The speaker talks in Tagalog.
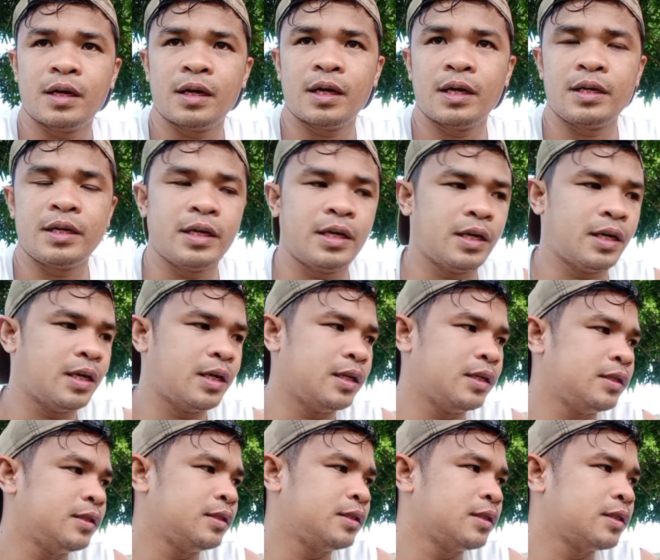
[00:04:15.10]
And
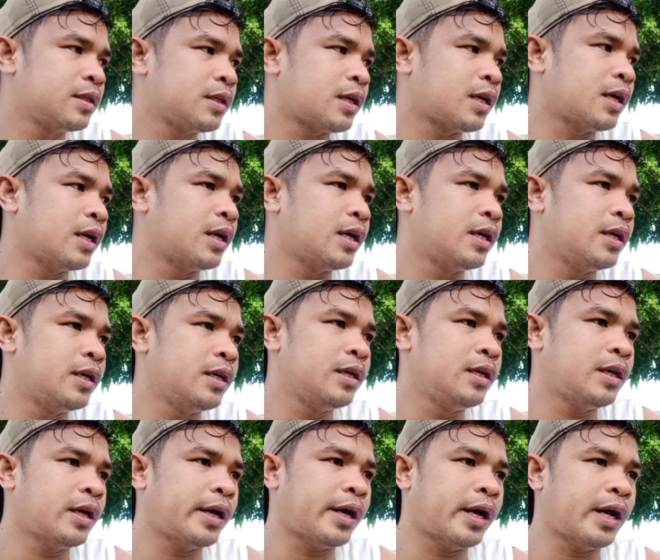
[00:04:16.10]
then
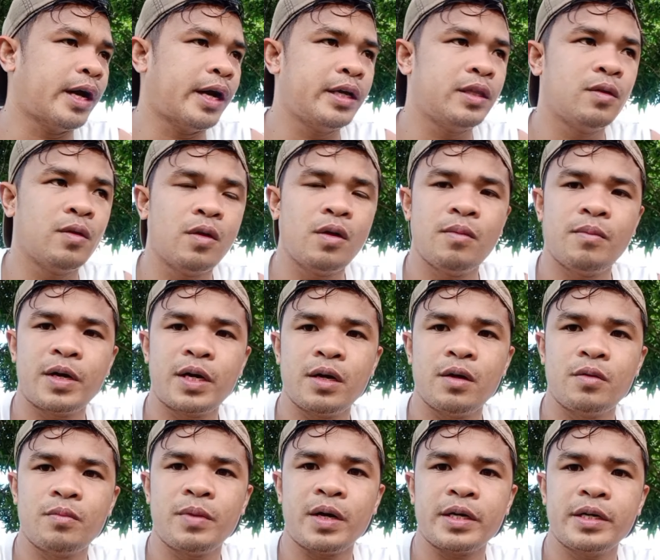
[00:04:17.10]
kay Idol
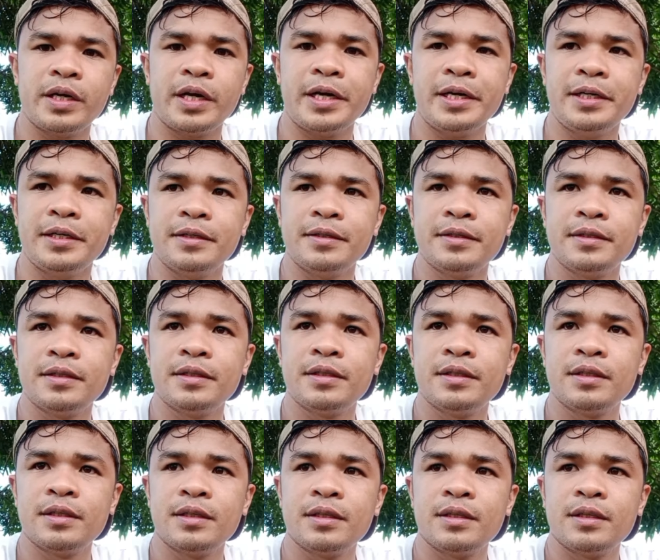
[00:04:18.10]
Marlon Backyard
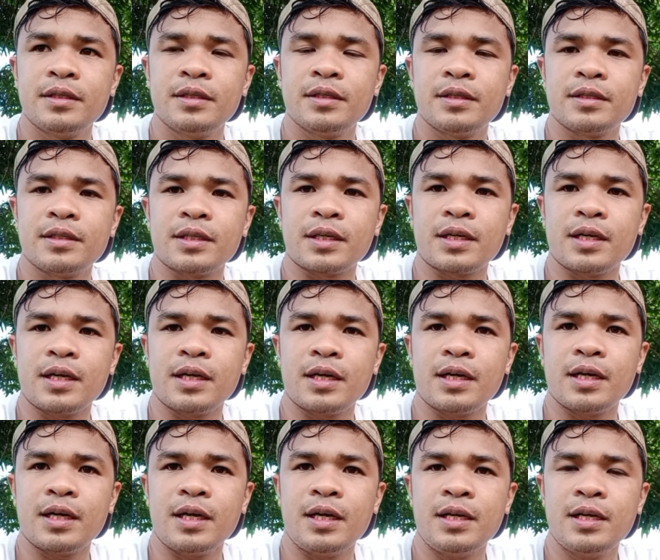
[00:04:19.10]

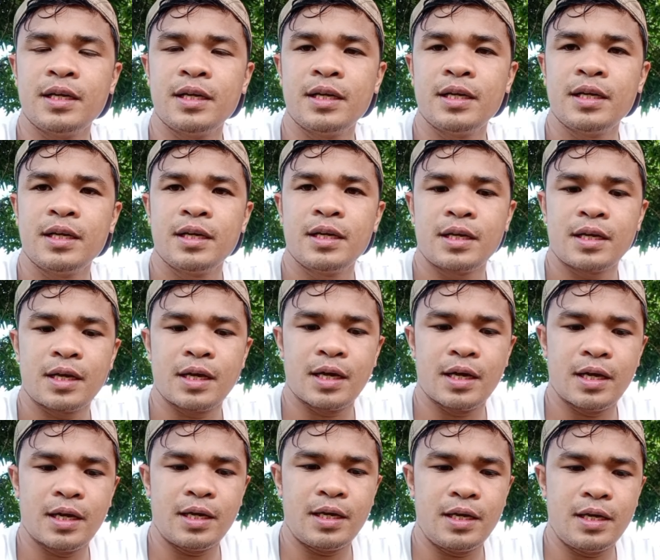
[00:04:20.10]
saka
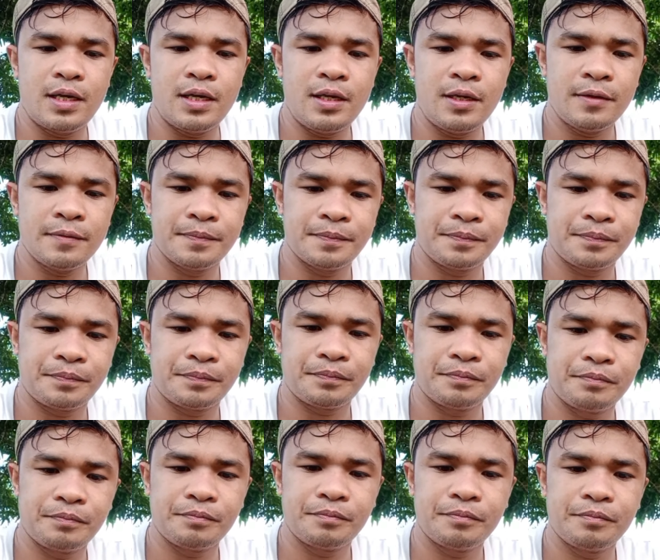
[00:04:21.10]
kay
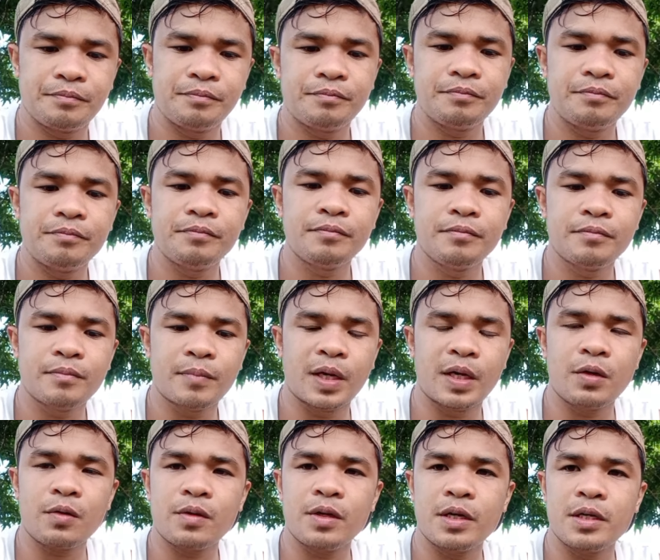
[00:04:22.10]

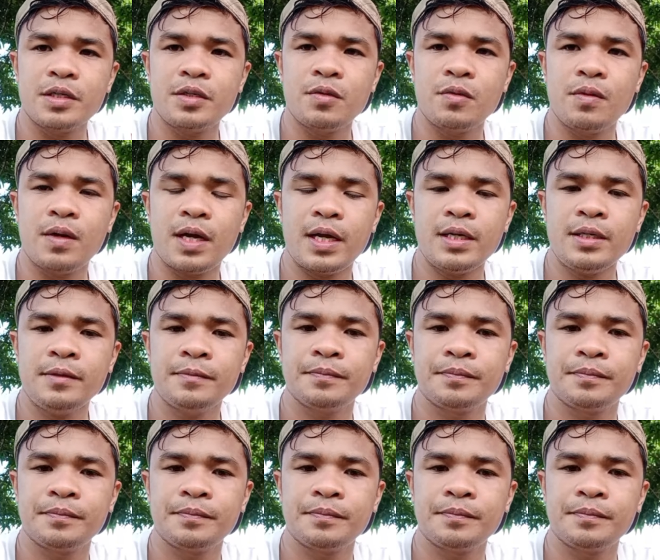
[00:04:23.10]
Manok ng Isulan